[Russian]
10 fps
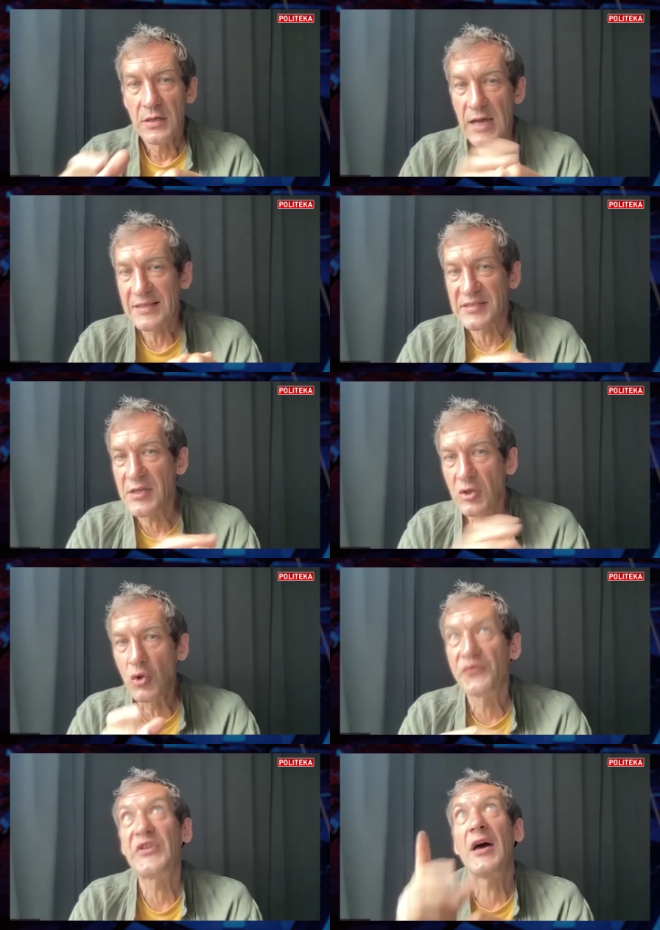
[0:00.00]

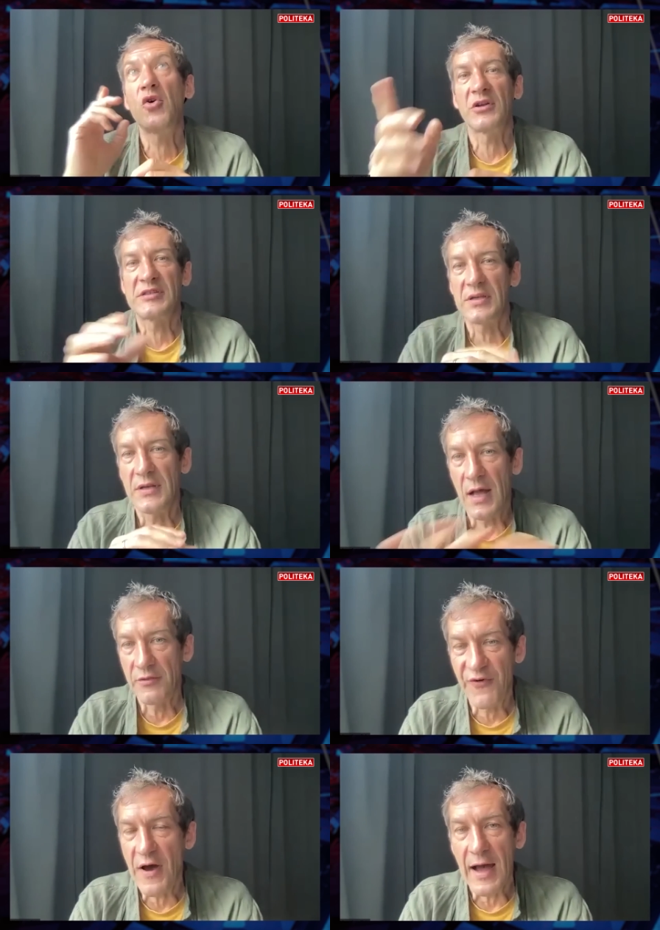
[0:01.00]
Отстегнул, второй
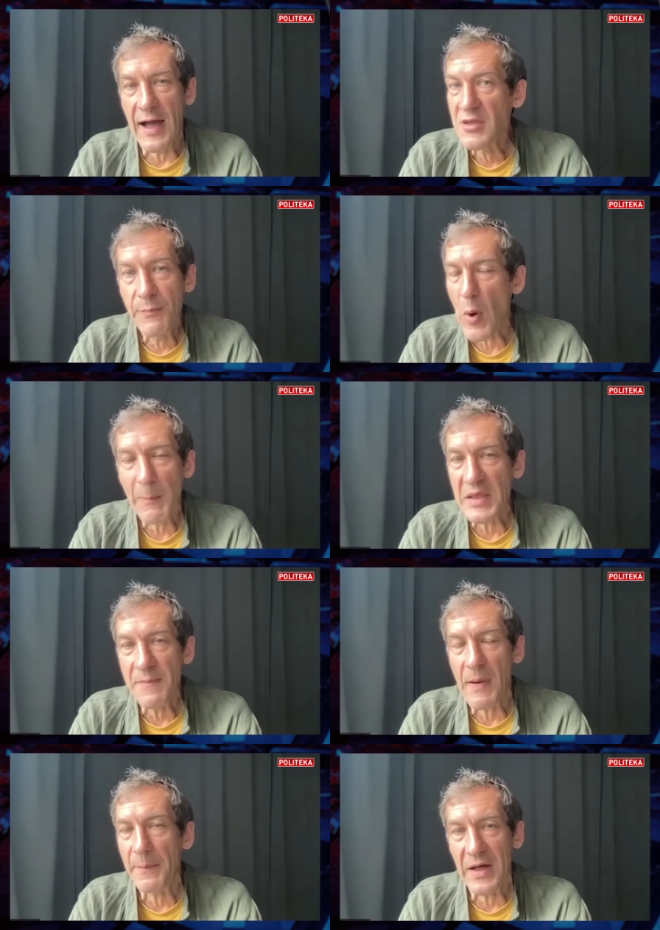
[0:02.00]
расстрелял, два. Не, поп-
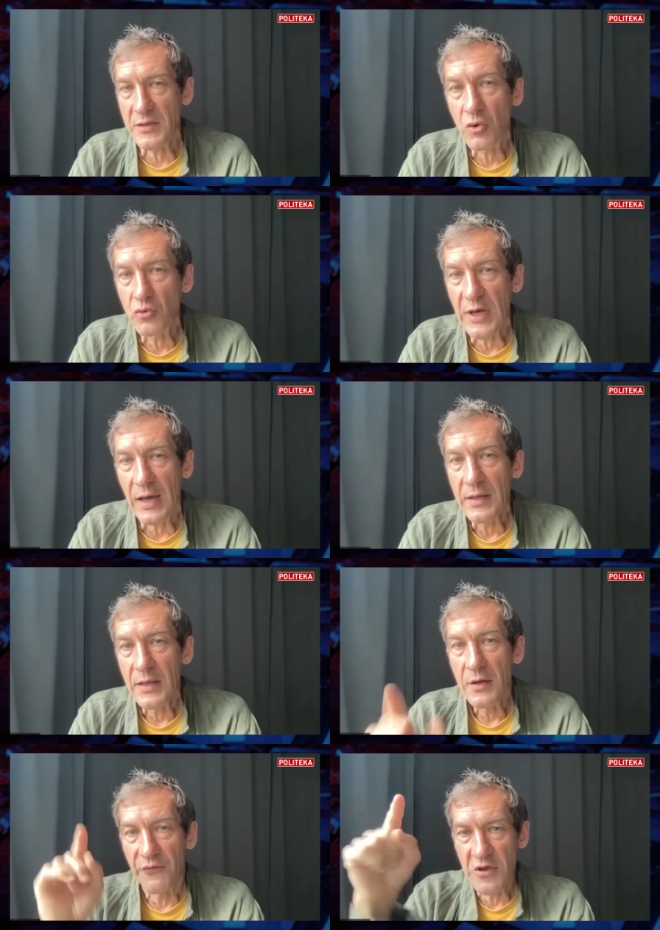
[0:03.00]
не попал никуда.
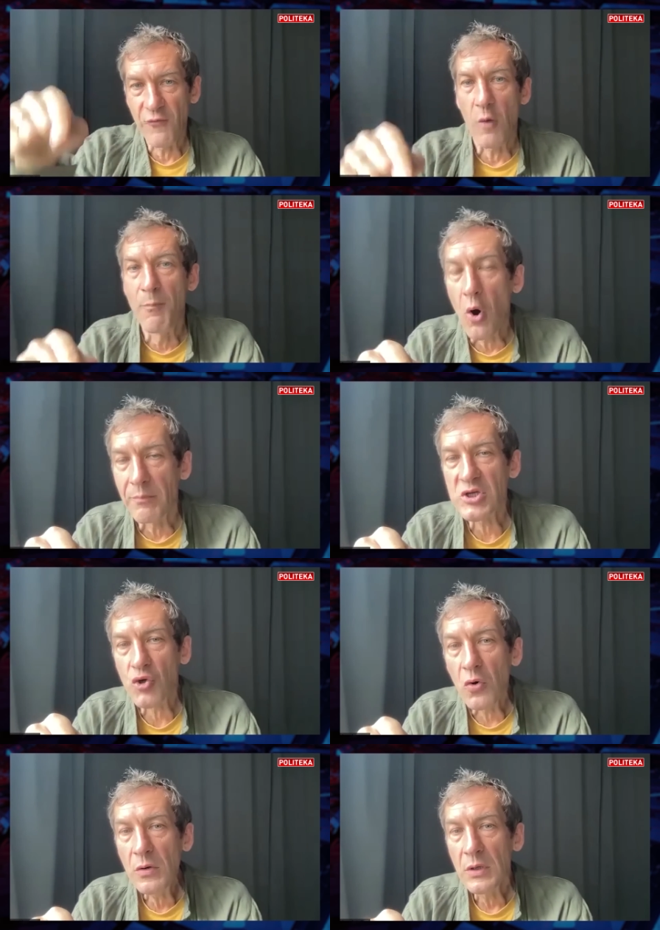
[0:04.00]
В него
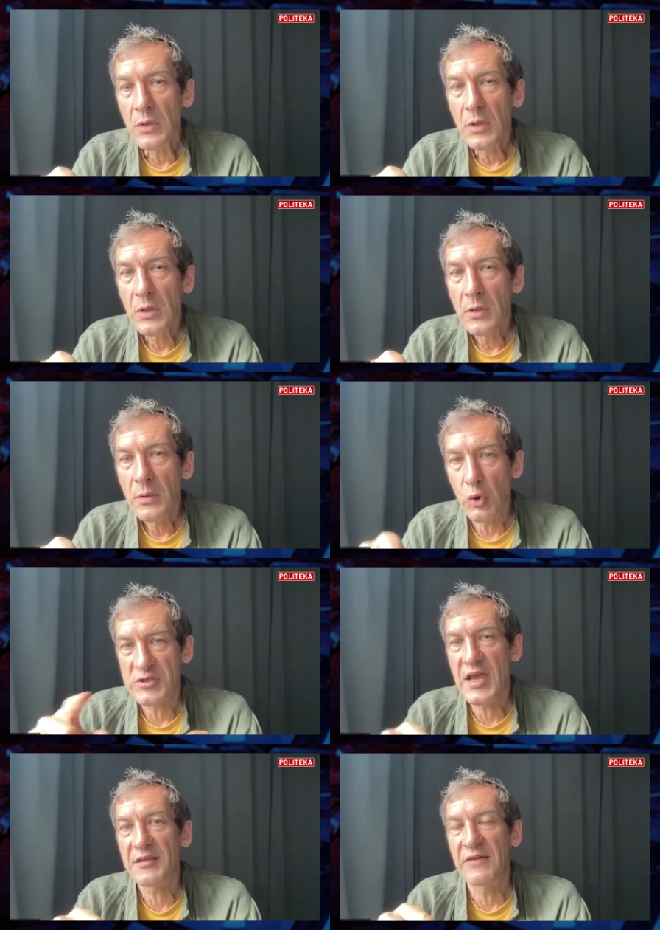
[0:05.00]
бомбочку.
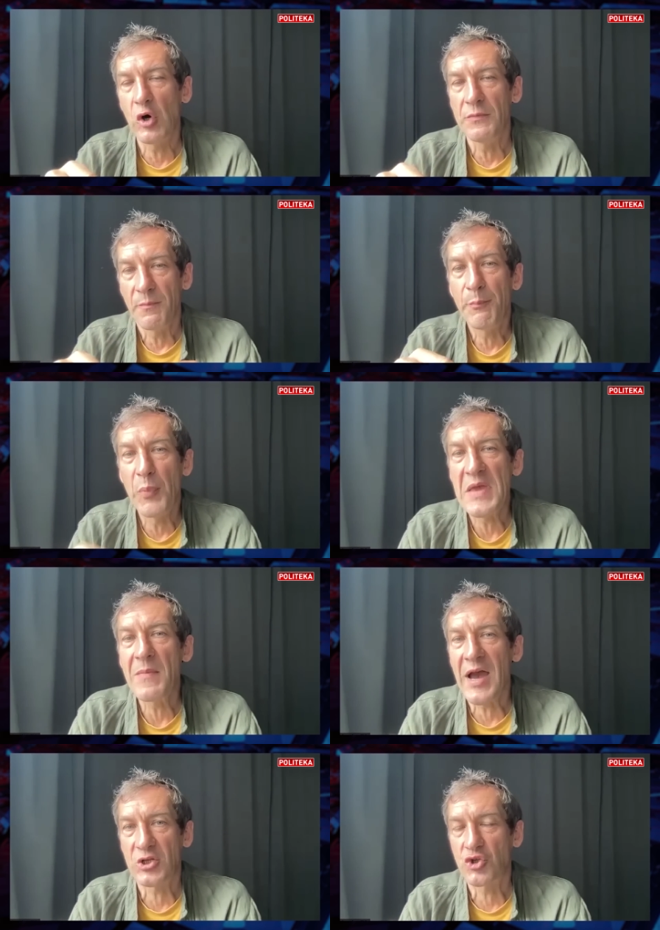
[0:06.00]
После этого он
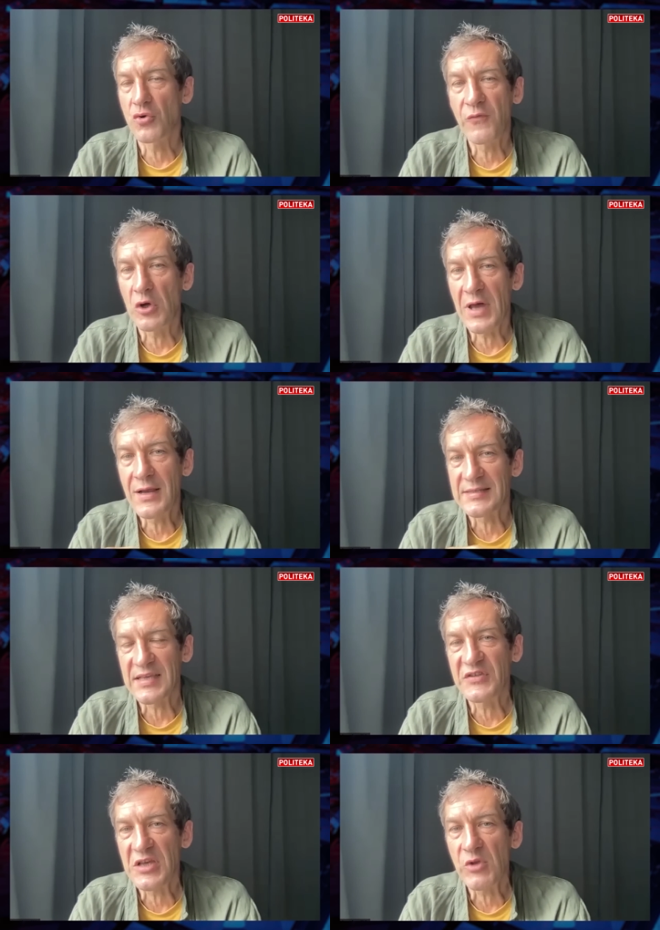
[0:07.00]
понимает, что у него нога
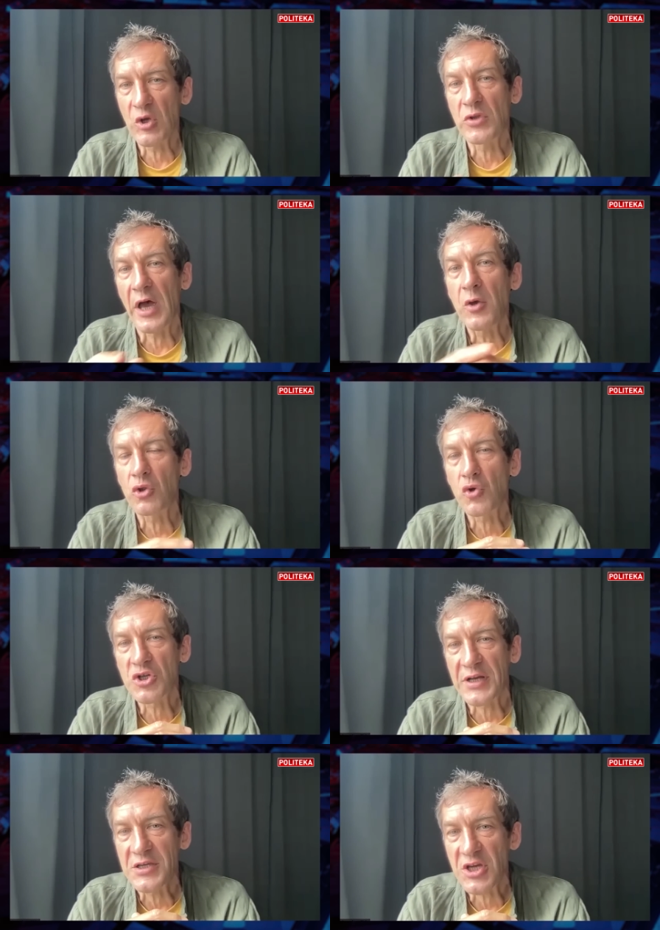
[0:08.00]
совсем никуда, и он
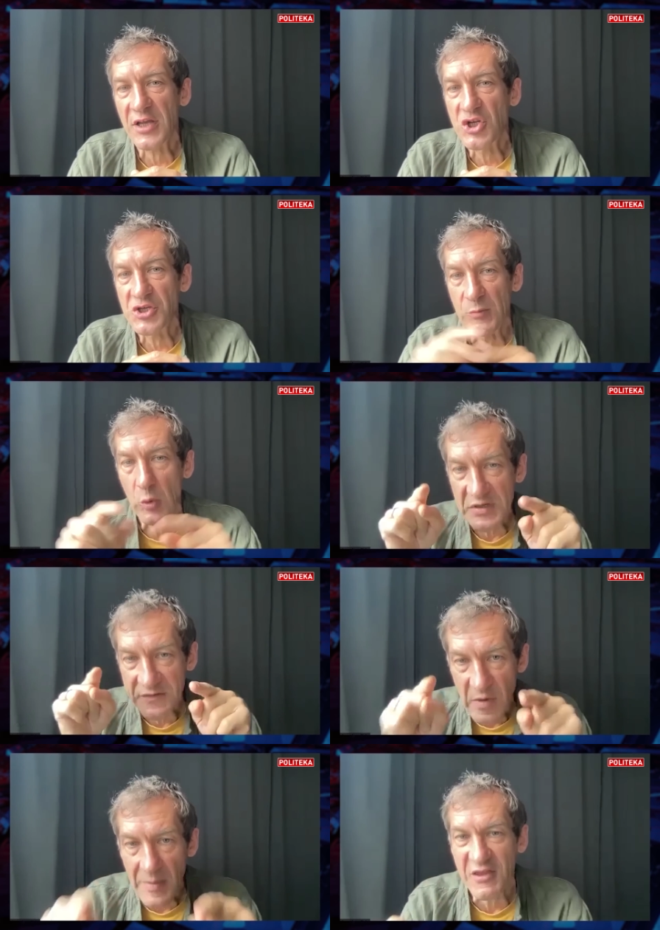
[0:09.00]
тоже кончает
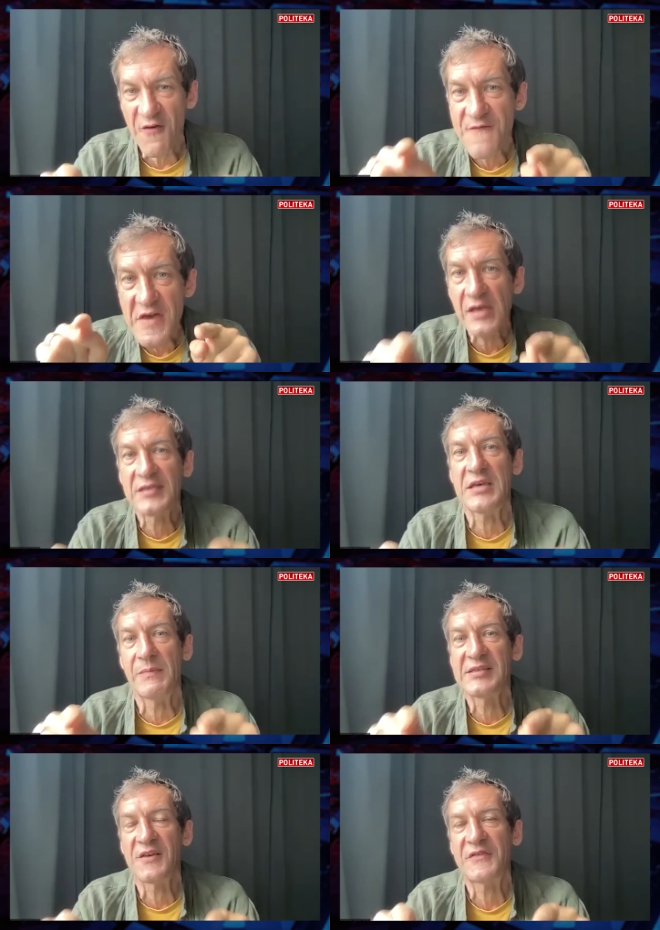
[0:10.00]
что мы это
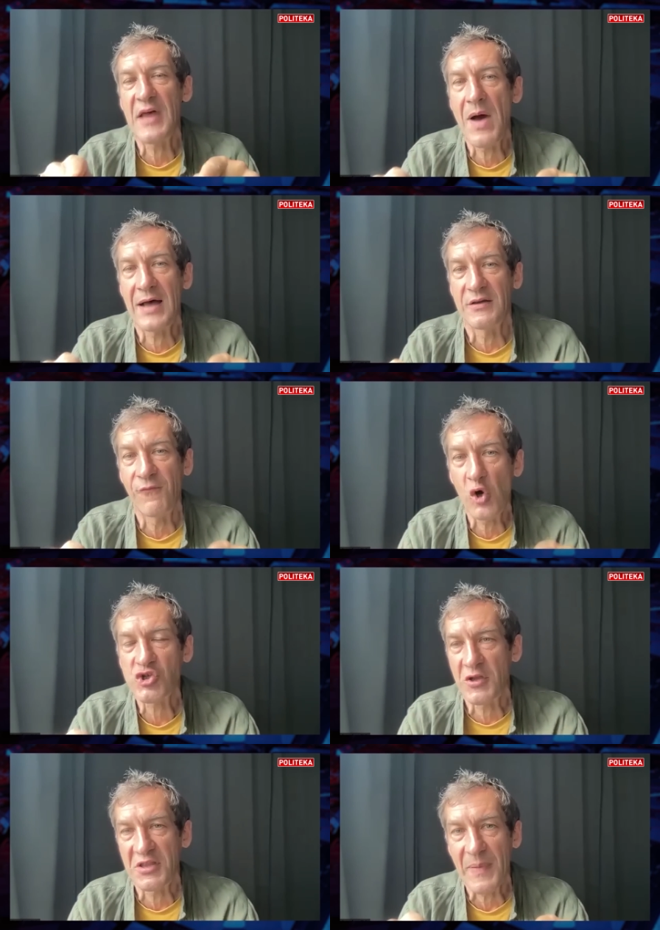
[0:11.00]
видим из автомата.
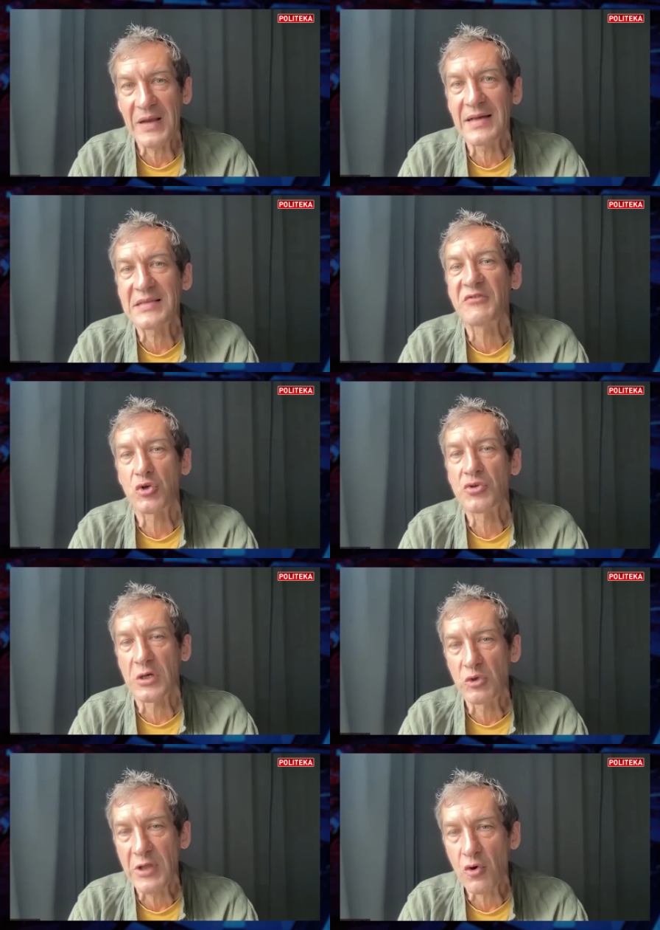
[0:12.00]
Вот что надо показывать
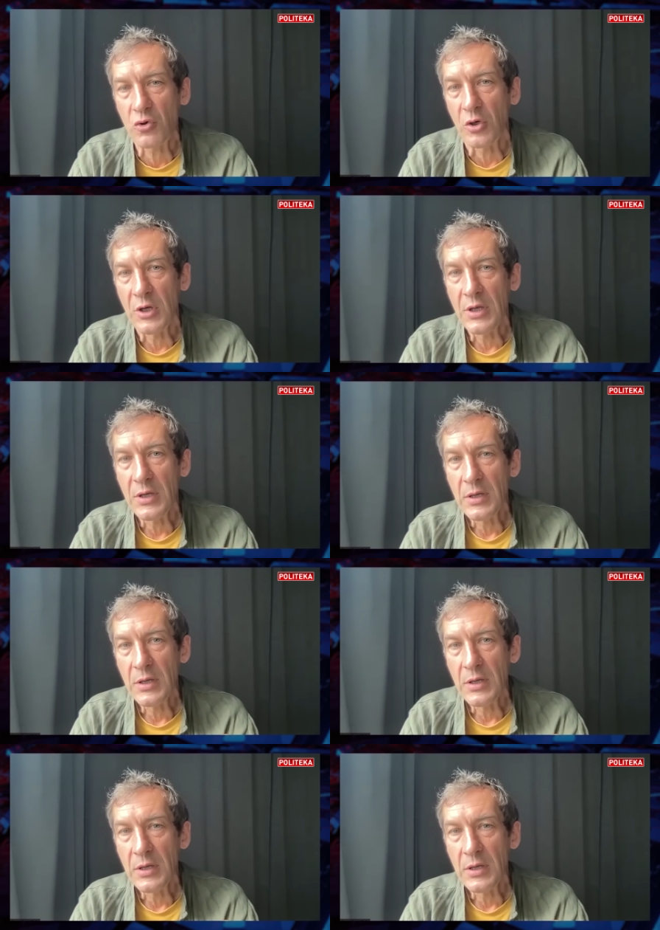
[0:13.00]
русскому народу.